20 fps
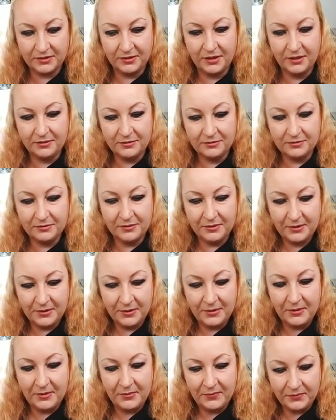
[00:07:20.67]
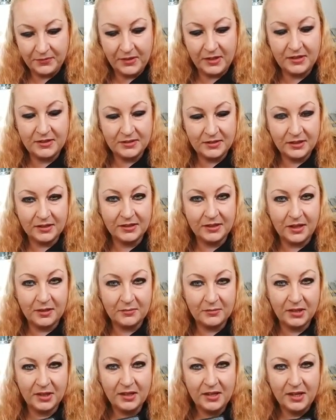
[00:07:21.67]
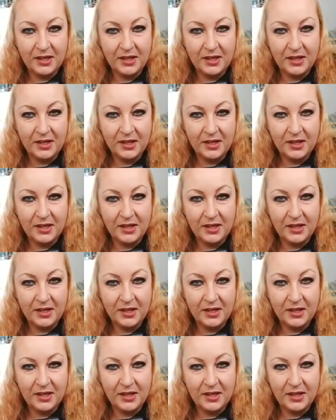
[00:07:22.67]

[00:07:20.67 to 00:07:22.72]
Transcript: nie? Tak. Na Instagramie. Super.